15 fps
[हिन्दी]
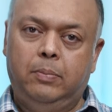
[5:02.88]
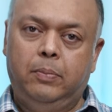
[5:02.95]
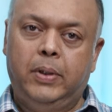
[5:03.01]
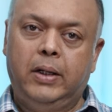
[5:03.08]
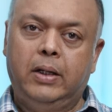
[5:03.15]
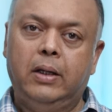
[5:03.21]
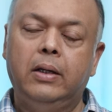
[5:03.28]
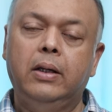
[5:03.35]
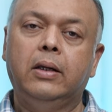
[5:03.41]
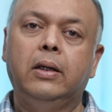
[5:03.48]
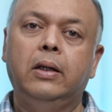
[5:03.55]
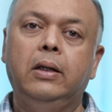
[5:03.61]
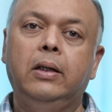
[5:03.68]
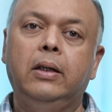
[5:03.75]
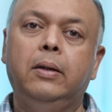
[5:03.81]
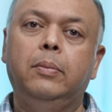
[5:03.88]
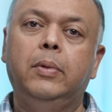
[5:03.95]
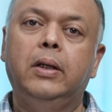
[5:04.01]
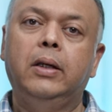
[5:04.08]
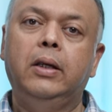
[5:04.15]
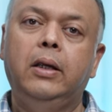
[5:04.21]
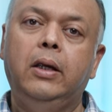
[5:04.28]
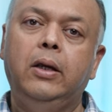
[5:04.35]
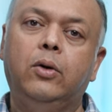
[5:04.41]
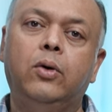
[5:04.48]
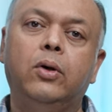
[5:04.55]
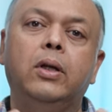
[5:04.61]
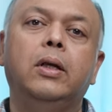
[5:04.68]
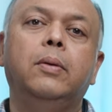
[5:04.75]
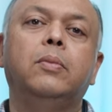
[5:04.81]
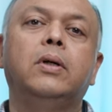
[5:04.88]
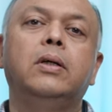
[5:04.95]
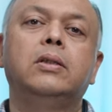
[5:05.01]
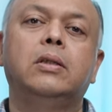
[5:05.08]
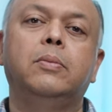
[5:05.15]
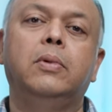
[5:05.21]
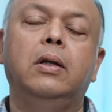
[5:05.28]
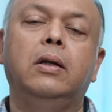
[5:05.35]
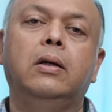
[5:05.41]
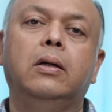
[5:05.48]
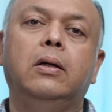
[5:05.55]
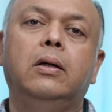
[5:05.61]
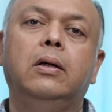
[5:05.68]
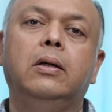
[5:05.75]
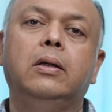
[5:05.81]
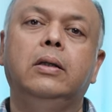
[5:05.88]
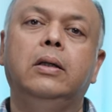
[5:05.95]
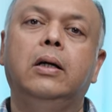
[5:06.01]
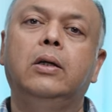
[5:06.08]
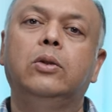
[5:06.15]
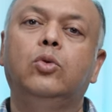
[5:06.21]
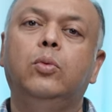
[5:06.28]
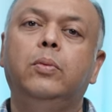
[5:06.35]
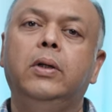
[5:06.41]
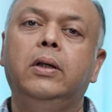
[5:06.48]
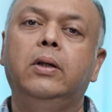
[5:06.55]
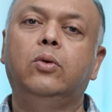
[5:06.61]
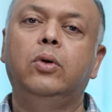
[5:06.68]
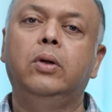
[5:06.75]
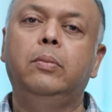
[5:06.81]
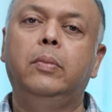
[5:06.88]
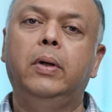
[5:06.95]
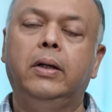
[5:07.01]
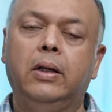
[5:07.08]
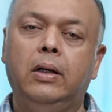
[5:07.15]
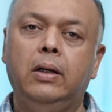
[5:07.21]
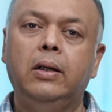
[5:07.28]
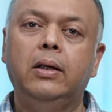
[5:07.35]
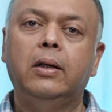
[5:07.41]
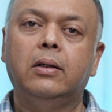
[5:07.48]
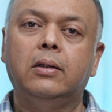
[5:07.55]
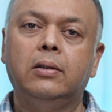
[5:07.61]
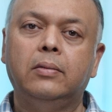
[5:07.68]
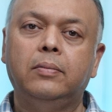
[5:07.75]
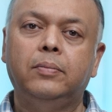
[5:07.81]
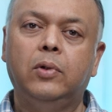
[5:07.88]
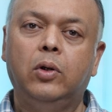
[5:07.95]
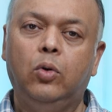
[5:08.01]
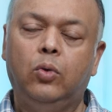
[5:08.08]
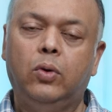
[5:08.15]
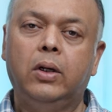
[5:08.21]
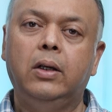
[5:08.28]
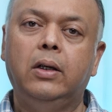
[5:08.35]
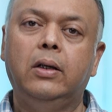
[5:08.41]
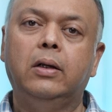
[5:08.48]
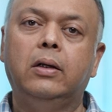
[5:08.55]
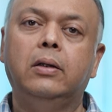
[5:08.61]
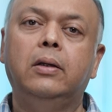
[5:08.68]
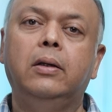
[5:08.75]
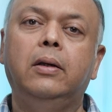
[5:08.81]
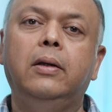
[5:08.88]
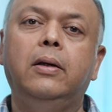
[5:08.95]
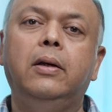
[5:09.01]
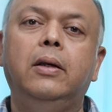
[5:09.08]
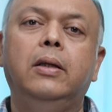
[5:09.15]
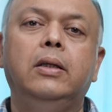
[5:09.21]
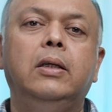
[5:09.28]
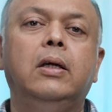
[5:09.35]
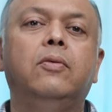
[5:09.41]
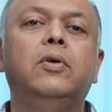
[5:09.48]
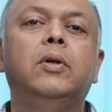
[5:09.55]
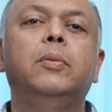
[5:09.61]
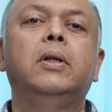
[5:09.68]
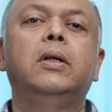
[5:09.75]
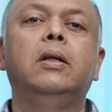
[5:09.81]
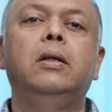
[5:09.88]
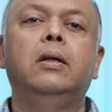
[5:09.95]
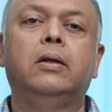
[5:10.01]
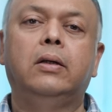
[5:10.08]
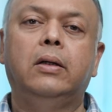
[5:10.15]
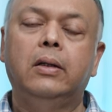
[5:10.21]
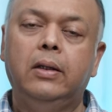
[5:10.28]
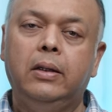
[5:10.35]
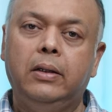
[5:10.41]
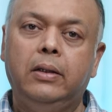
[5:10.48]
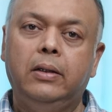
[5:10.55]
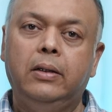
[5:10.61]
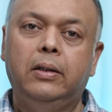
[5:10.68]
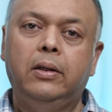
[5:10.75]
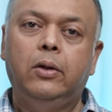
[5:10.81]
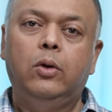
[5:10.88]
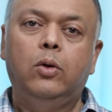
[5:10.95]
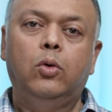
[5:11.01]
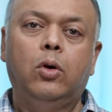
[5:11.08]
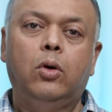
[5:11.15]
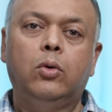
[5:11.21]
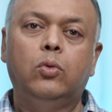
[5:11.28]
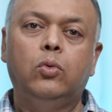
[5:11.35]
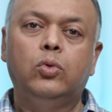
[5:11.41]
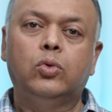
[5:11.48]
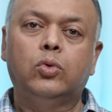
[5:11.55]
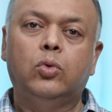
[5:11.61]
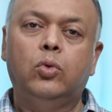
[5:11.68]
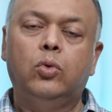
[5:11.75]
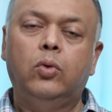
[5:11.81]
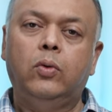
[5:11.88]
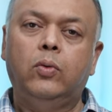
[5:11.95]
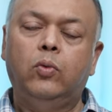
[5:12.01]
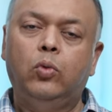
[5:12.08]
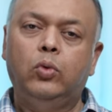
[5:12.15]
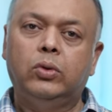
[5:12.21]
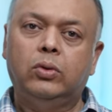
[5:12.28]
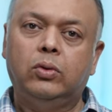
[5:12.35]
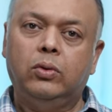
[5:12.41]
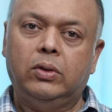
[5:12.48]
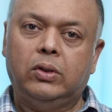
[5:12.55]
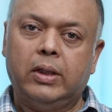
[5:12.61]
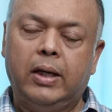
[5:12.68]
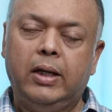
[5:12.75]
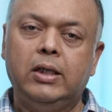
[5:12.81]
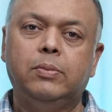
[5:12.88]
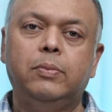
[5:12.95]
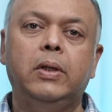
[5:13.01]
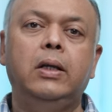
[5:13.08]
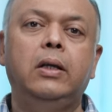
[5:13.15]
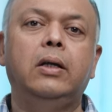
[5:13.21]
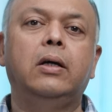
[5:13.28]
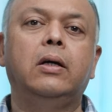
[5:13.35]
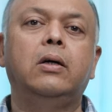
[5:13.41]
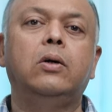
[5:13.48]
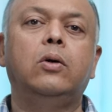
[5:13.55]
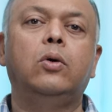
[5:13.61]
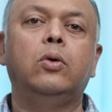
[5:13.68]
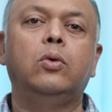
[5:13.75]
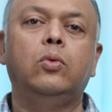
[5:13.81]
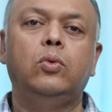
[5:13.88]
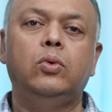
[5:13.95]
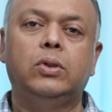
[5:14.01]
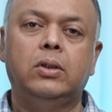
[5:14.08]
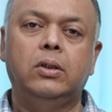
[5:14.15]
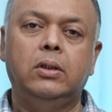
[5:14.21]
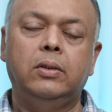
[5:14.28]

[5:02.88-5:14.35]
बैठाने के लिए मैंने एक और नियम का इस्तेमाल करा कि या तो मैंने कोई मेटल लिया लोहा लिया या फिर मैंने लकड़ ली और उसको उस साइज़ में लिया और उस